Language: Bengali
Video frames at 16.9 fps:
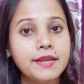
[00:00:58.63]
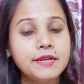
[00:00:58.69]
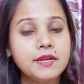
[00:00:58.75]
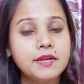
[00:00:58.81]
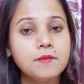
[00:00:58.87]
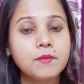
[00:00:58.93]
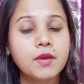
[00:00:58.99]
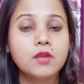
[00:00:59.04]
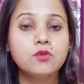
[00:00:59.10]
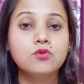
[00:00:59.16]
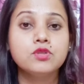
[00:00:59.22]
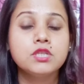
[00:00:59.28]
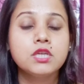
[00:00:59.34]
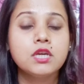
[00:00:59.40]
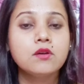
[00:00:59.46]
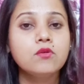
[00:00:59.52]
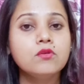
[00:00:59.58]
নাইট ক্রিম
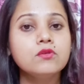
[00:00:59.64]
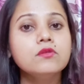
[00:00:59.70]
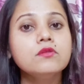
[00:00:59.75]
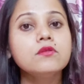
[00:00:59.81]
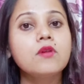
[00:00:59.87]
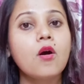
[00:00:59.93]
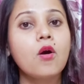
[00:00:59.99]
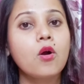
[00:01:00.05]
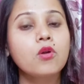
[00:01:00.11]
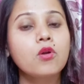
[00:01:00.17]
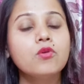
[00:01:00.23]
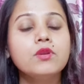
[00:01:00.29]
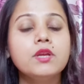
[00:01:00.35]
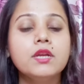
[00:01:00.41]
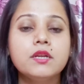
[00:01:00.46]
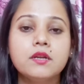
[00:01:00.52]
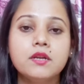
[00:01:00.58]
কেন যে কোনো
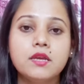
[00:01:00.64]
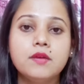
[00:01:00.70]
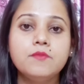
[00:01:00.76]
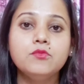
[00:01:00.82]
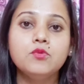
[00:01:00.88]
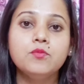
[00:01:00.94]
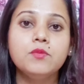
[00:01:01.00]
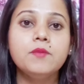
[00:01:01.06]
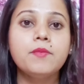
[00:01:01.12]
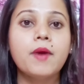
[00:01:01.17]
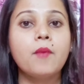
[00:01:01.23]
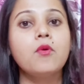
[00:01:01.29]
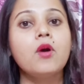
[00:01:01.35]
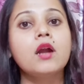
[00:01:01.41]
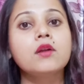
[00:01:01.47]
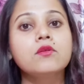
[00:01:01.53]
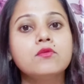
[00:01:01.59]
ধরনের ক্রিম তুমি
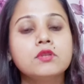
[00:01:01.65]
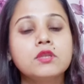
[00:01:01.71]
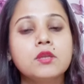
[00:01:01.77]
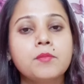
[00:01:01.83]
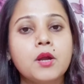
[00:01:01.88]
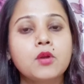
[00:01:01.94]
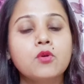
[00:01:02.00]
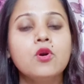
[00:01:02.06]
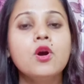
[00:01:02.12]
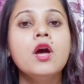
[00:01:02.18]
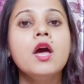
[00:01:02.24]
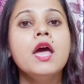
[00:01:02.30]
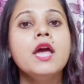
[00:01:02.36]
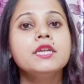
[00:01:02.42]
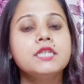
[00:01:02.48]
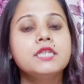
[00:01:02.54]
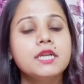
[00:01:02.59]
ব্যবহার করতে পারো
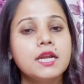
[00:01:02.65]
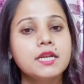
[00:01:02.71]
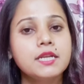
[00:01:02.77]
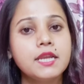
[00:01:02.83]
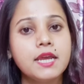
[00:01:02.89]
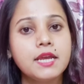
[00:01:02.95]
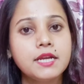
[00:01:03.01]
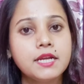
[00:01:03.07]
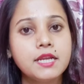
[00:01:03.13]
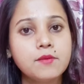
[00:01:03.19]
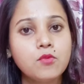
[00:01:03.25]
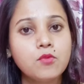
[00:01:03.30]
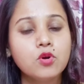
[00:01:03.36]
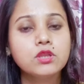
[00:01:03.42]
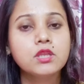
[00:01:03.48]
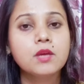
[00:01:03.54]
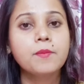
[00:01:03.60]
সেটা ডে
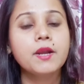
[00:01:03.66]
ক্রিম